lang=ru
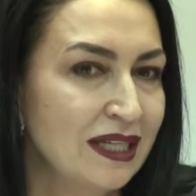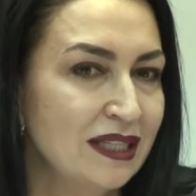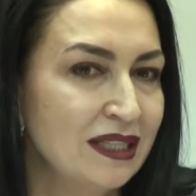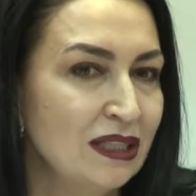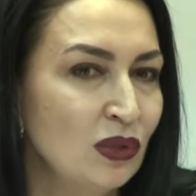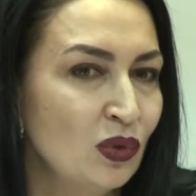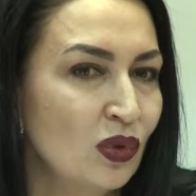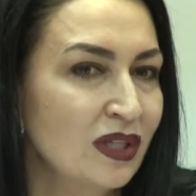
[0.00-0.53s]

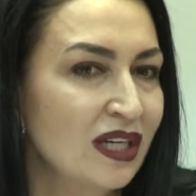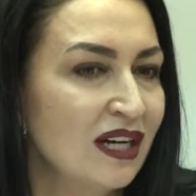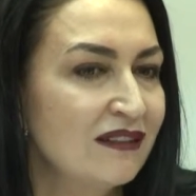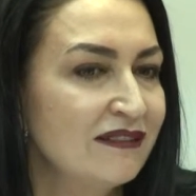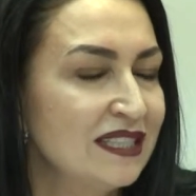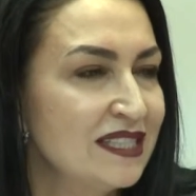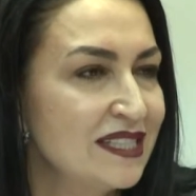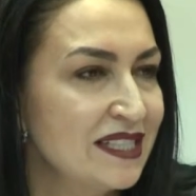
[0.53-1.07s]
Но, как
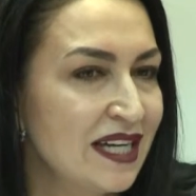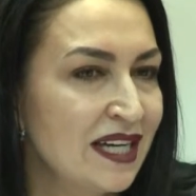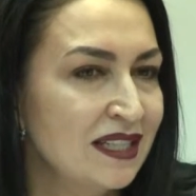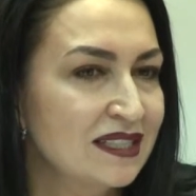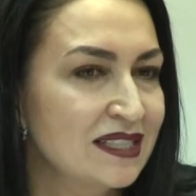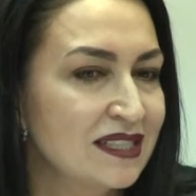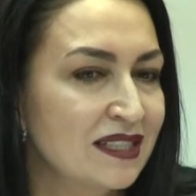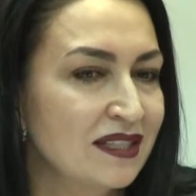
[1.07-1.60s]

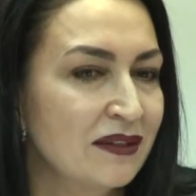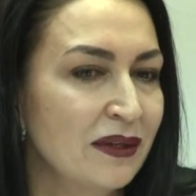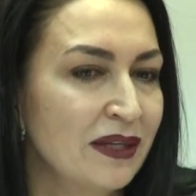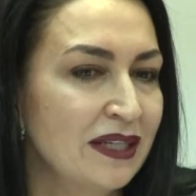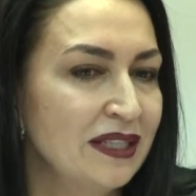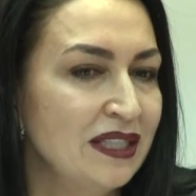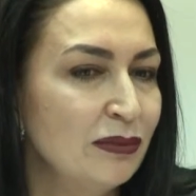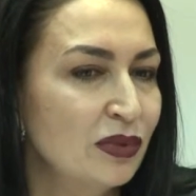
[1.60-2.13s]
выясняется,
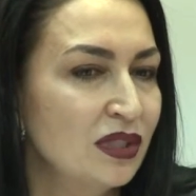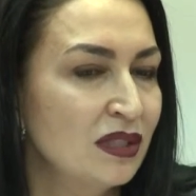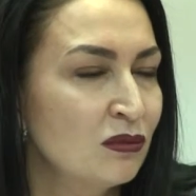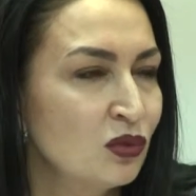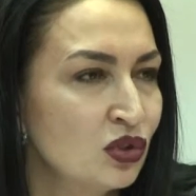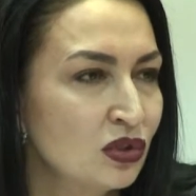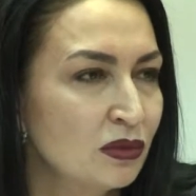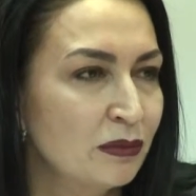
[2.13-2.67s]
не
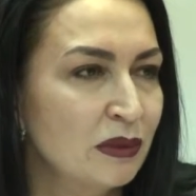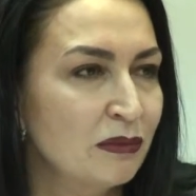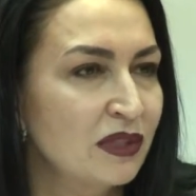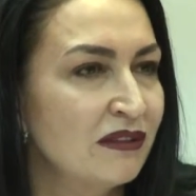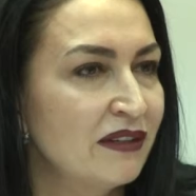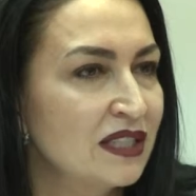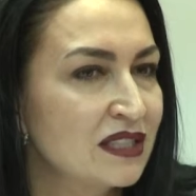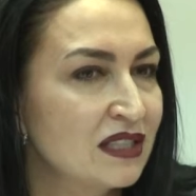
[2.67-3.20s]
потому, что
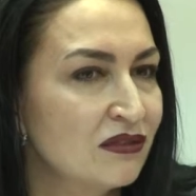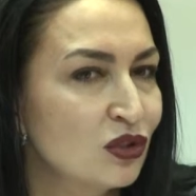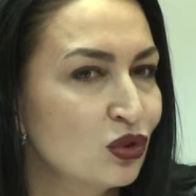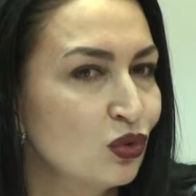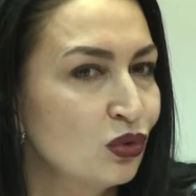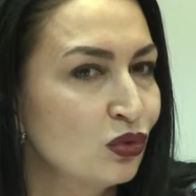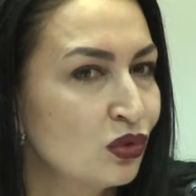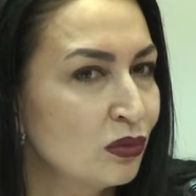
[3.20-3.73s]
преподаватели
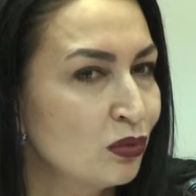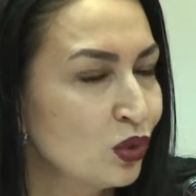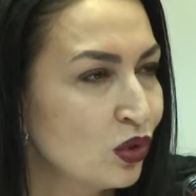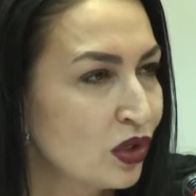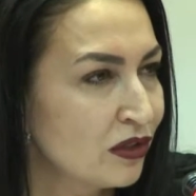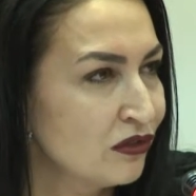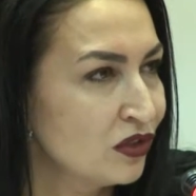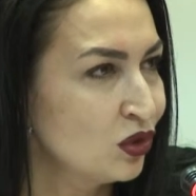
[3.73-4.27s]
физкультуры
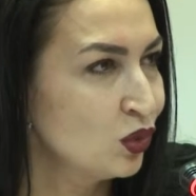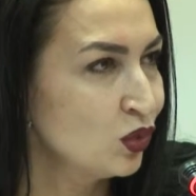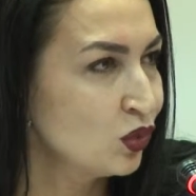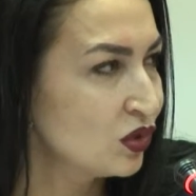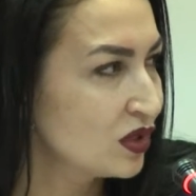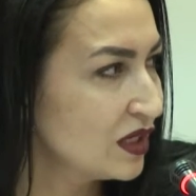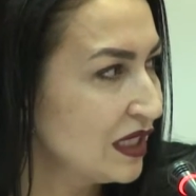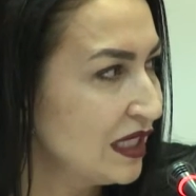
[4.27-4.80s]
плохо
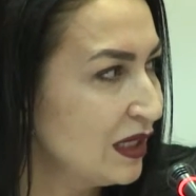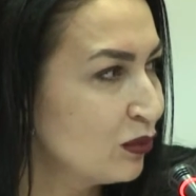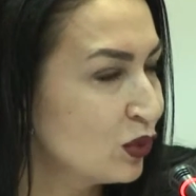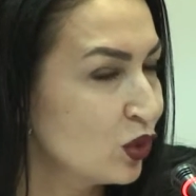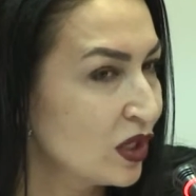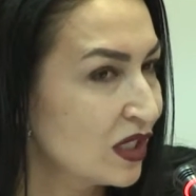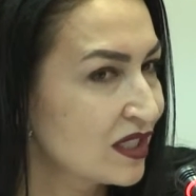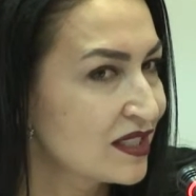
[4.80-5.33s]
ведут или
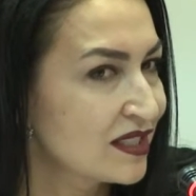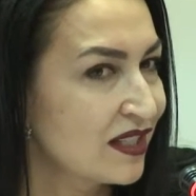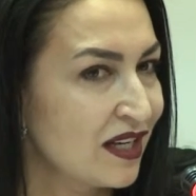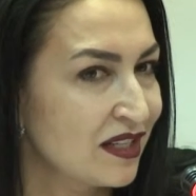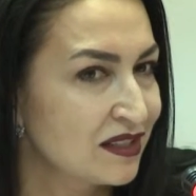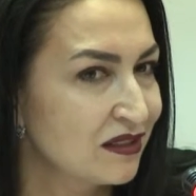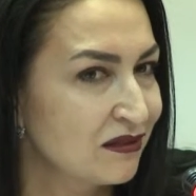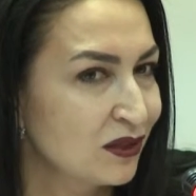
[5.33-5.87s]
плохо
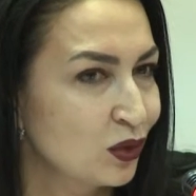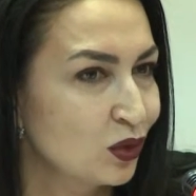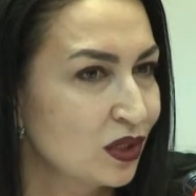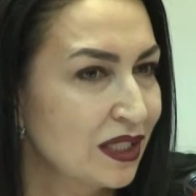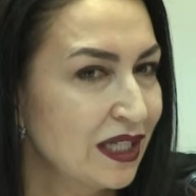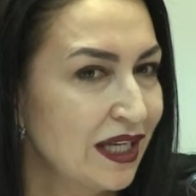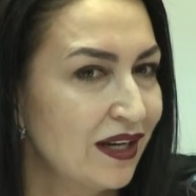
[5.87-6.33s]
рассказывают.